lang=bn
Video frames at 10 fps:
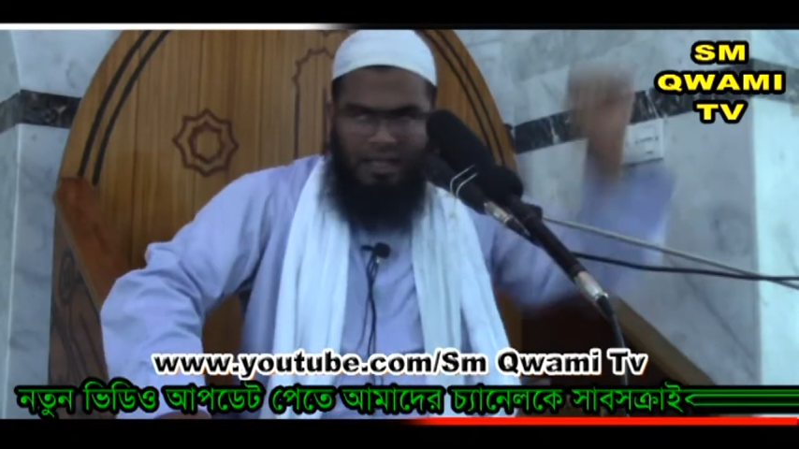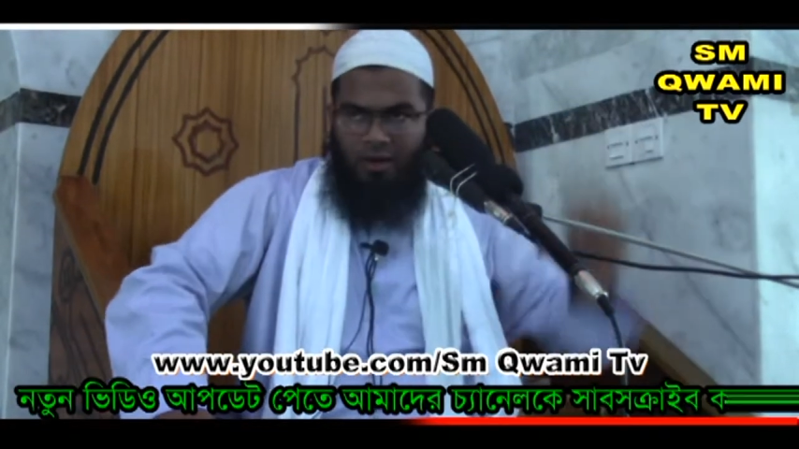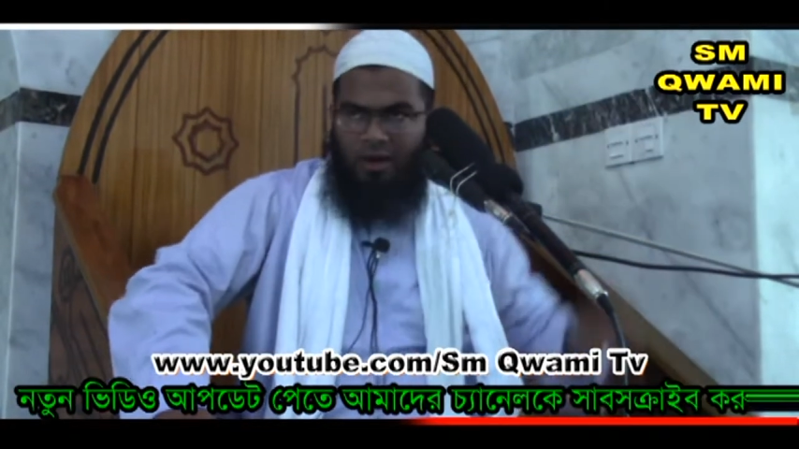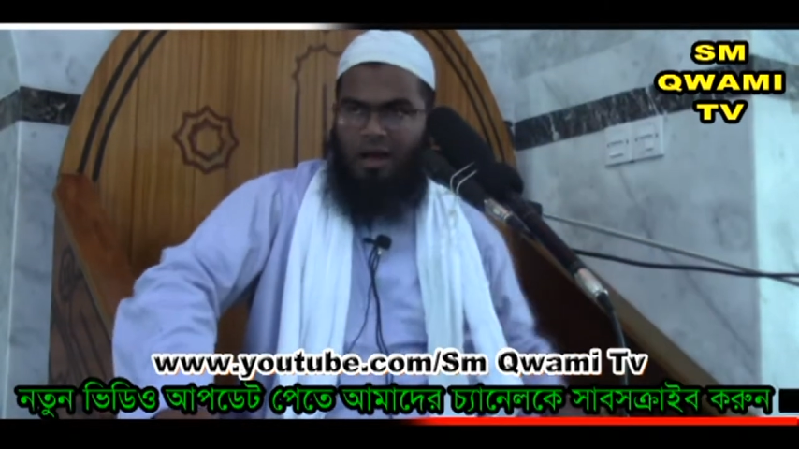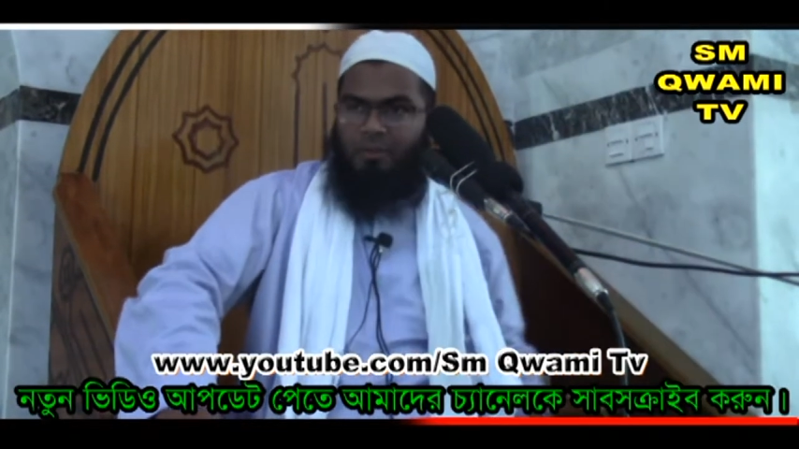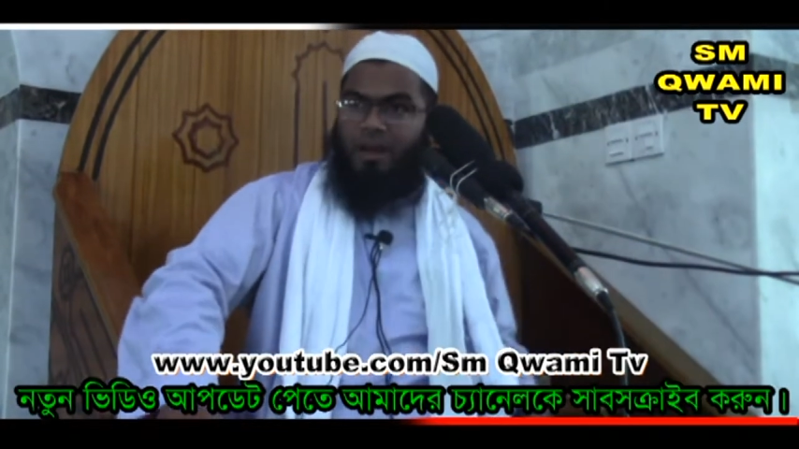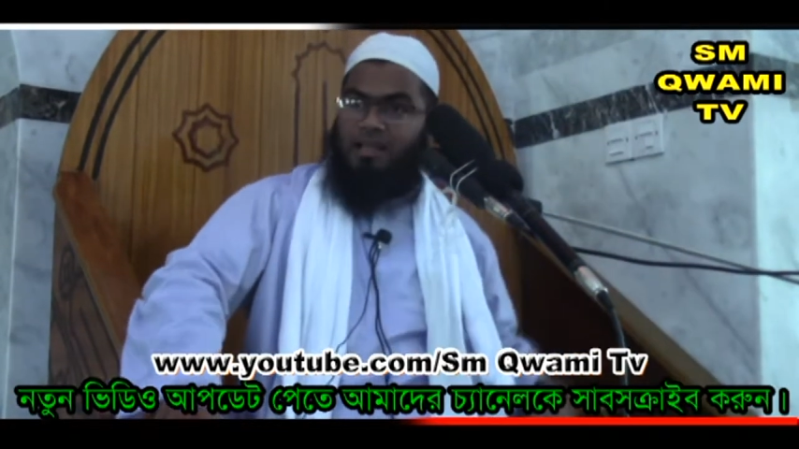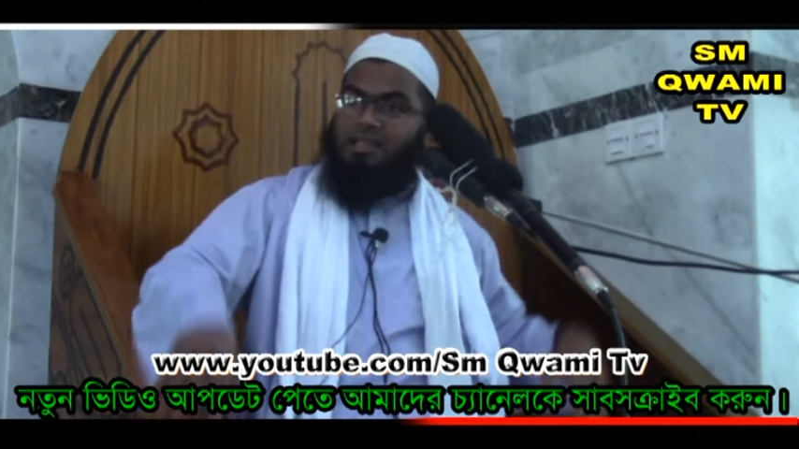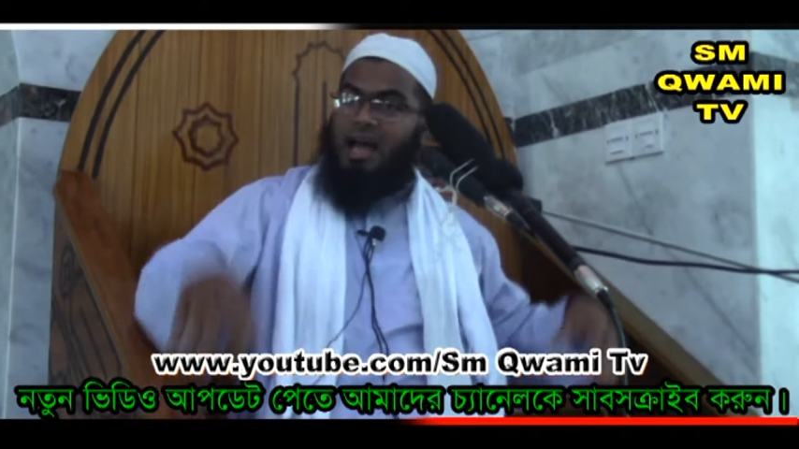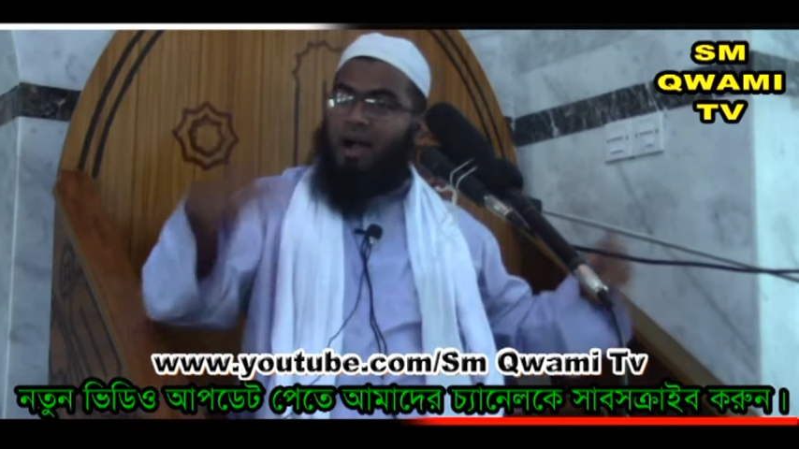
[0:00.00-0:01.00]
তাহলে
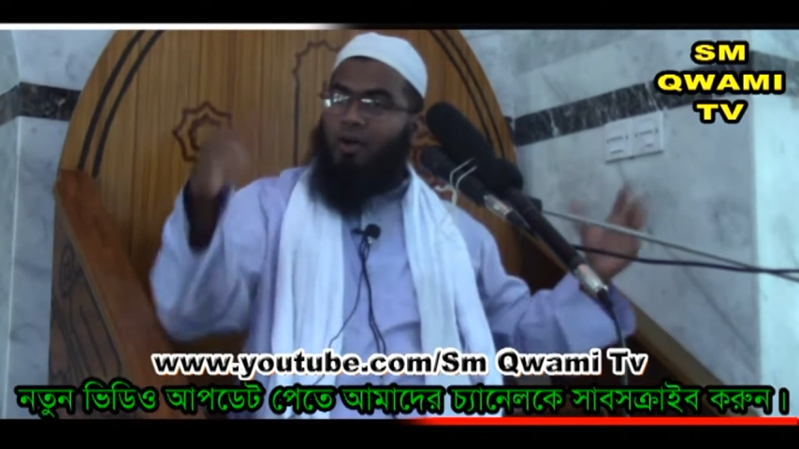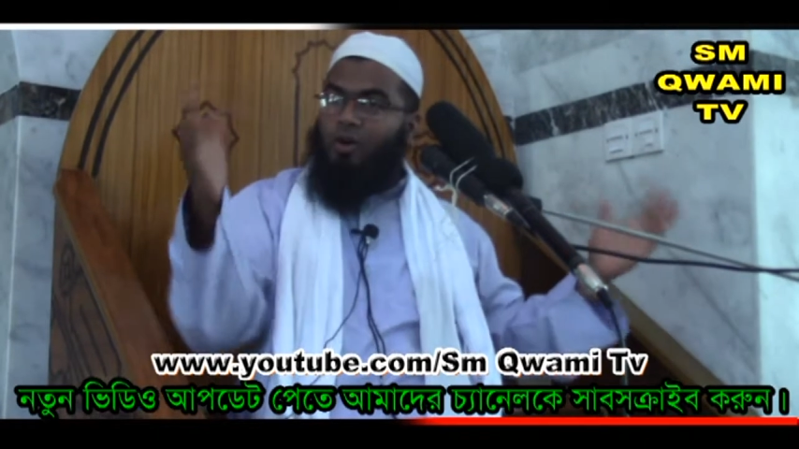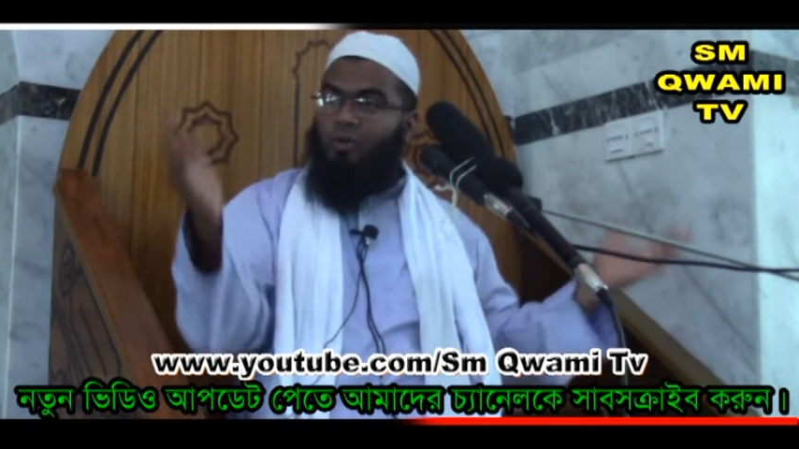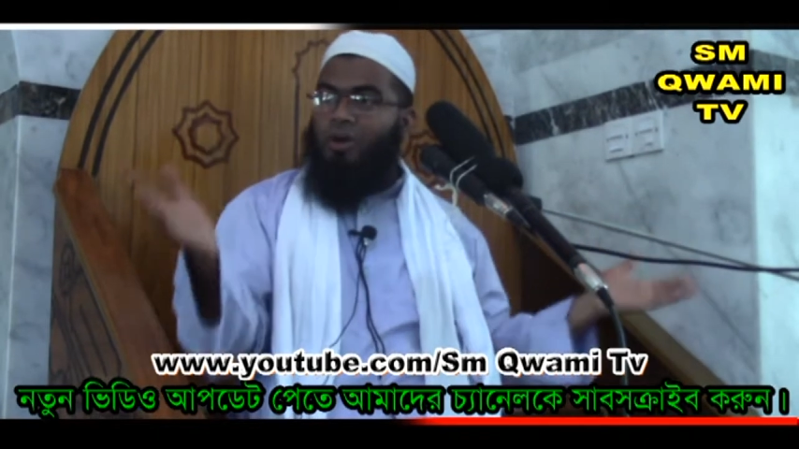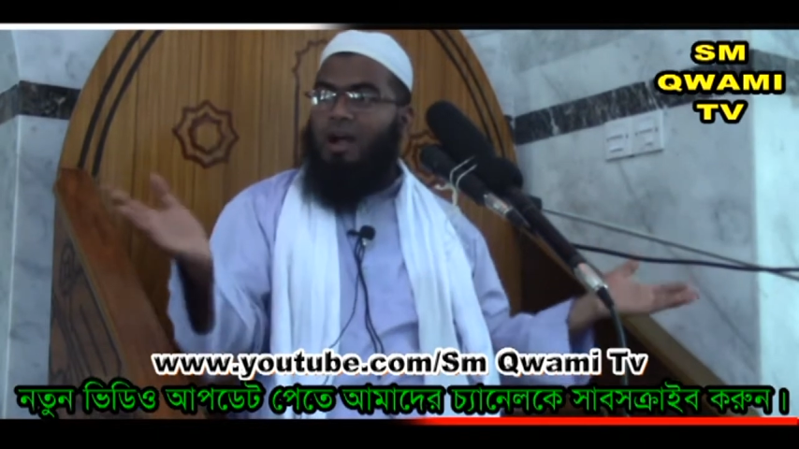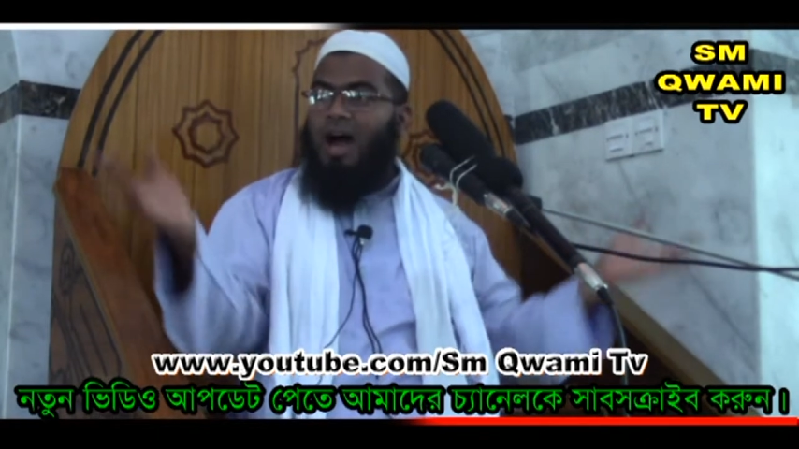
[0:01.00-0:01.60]
আমরা যা করব